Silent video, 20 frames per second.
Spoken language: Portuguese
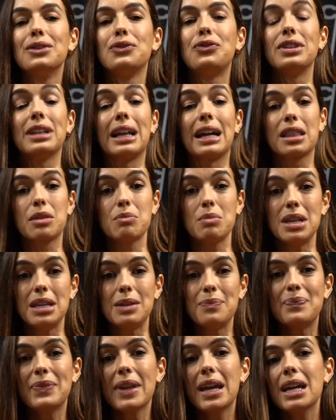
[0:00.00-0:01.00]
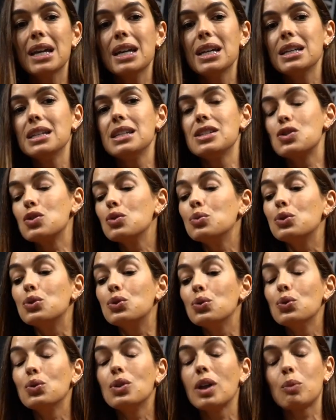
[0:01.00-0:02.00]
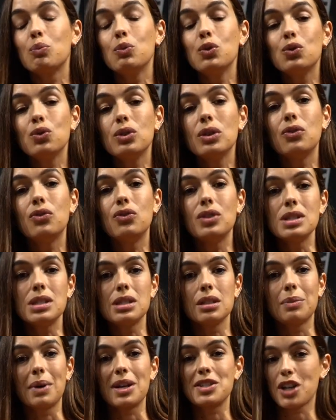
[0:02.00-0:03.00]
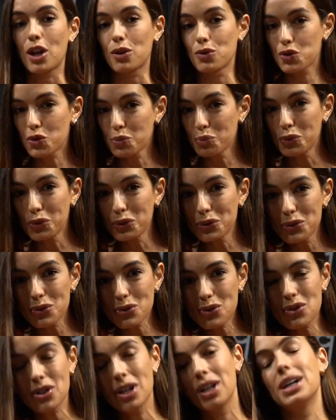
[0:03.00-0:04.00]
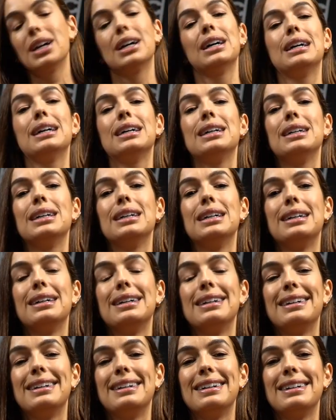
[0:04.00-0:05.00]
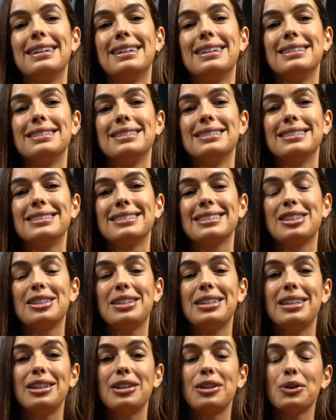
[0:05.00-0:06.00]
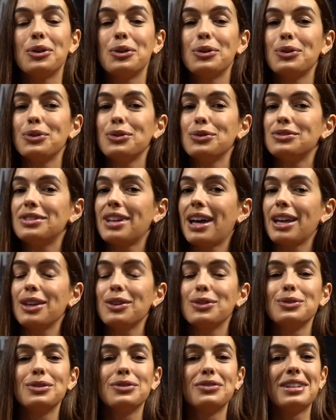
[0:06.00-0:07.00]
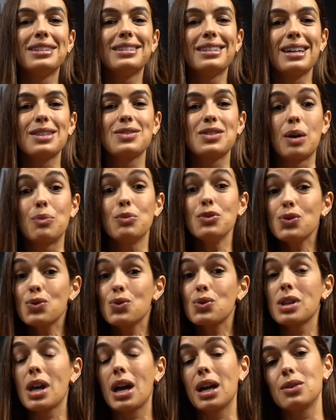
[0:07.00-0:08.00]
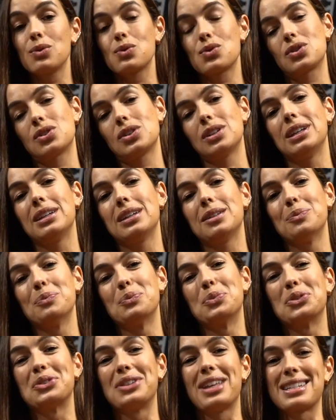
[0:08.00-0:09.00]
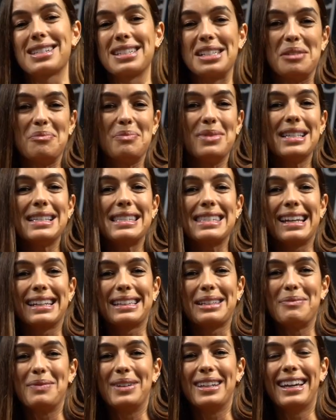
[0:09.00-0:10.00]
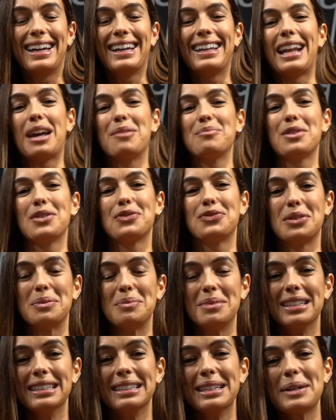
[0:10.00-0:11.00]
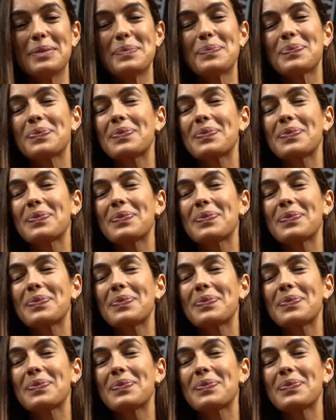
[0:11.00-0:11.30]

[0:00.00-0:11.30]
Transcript: falar de mim e, sobretudo, é muito difícil baixar os muros uh, que eu tenho levantados há muitos anos e que me protegem a mim, de certa maneira, e à minha família.